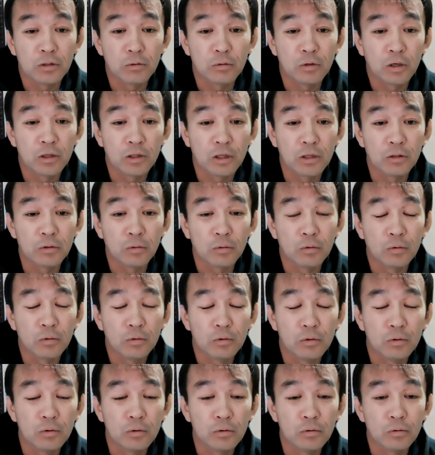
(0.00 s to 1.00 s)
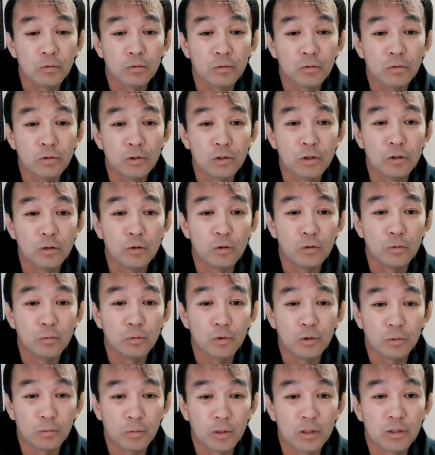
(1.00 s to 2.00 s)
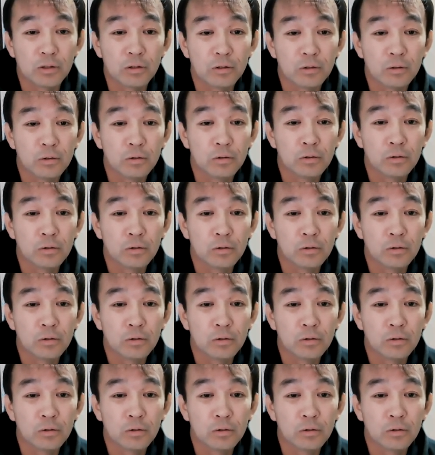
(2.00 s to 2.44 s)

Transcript: いのかなというふうに思います。